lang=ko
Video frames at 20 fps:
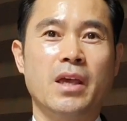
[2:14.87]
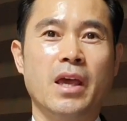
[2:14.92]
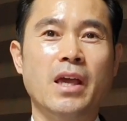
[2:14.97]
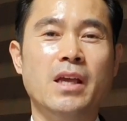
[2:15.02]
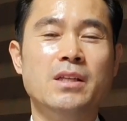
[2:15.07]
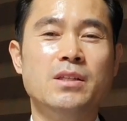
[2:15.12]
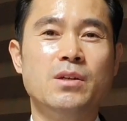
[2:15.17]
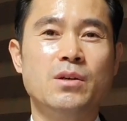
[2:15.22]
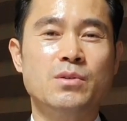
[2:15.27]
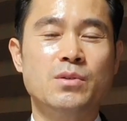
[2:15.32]

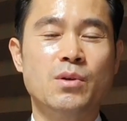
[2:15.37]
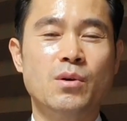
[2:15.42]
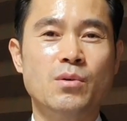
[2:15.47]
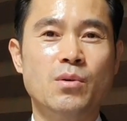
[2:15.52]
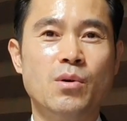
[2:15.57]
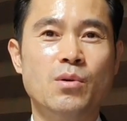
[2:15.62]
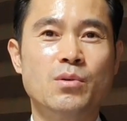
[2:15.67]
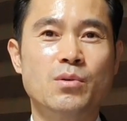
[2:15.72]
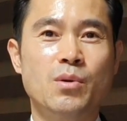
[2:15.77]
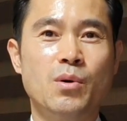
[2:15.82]
개인적
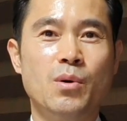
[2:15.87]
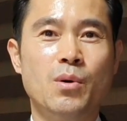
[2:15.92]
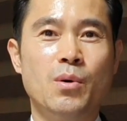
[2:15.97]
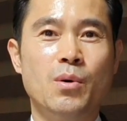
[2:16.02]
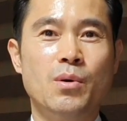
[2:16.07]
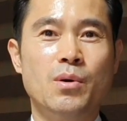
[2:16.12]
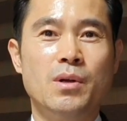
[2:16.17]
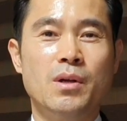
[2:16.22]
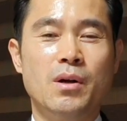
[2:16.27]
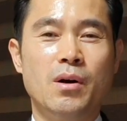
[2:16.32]

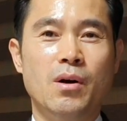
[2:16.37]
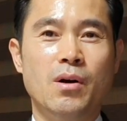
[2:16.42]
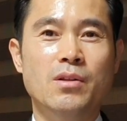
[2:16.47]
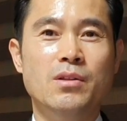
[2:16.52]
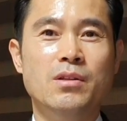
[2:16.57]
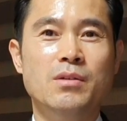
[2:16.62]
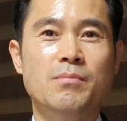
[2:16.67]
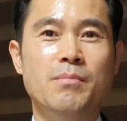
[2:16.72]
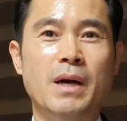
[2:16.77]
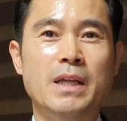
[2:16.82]
성공으로
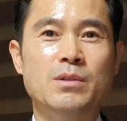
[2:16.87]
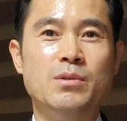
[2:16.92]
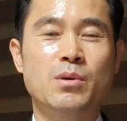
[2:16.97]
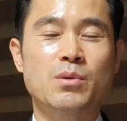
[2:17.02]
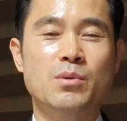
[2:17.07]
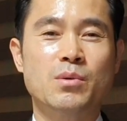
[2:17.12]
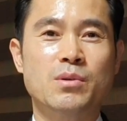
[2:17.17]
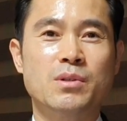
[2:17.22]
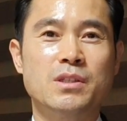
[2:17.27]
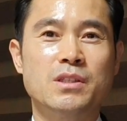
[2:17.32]
얻는
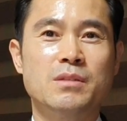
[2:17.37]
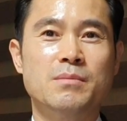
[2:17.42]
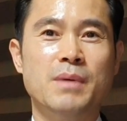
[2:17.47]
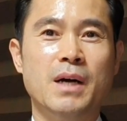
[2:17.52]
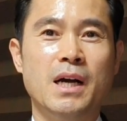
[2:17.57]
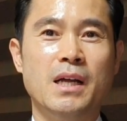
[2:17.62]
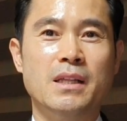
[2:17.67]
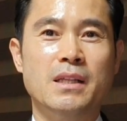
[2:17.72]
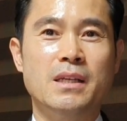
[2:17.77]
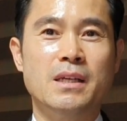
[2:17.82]
만족도
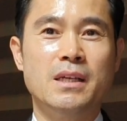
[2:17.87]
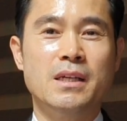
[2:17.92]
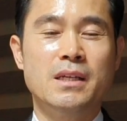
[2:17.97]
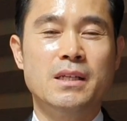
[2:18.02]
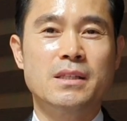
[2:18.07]
크지만